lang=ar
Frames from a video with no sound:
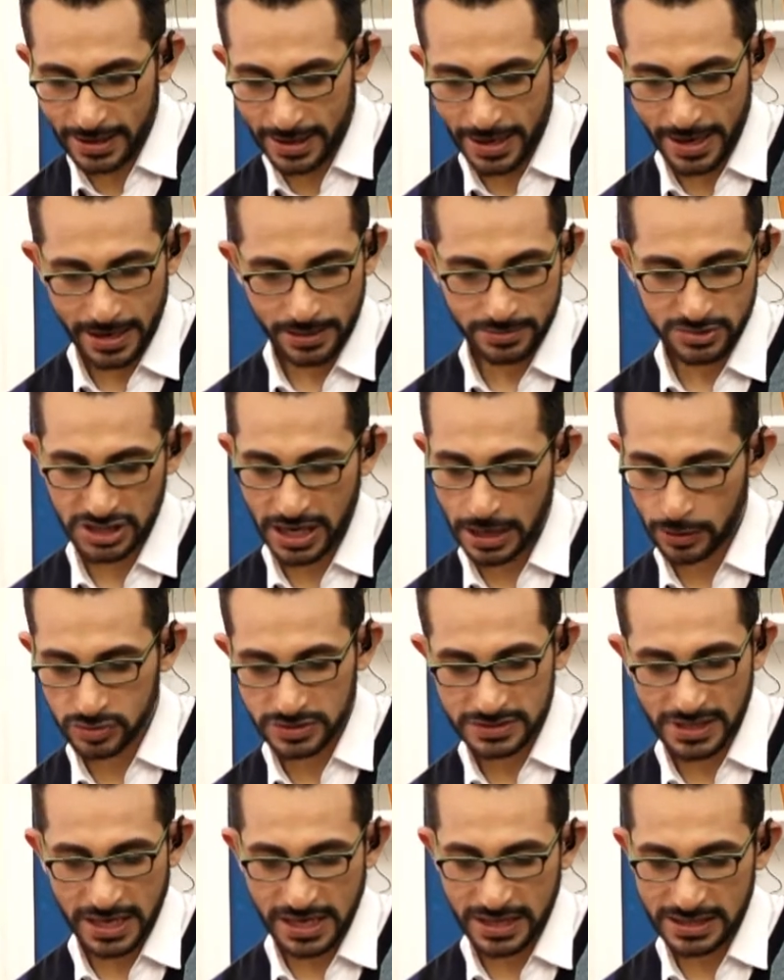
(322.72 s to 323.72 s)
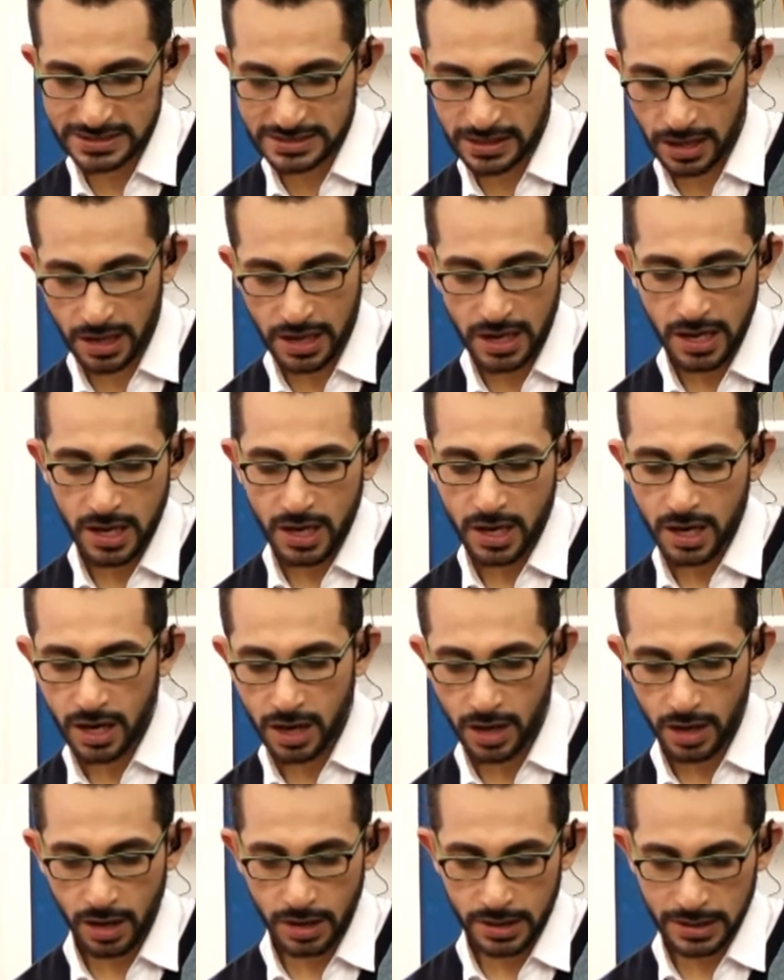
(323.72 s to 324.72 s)
انا مش عاوز ده يحصل
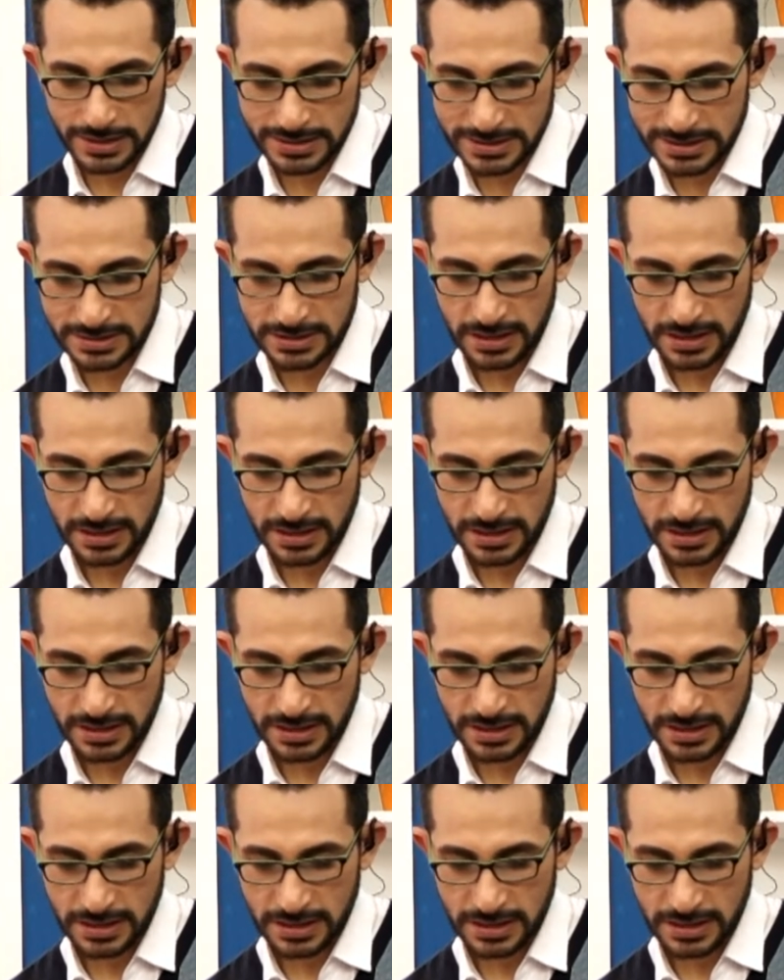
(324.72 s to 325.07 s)
خالص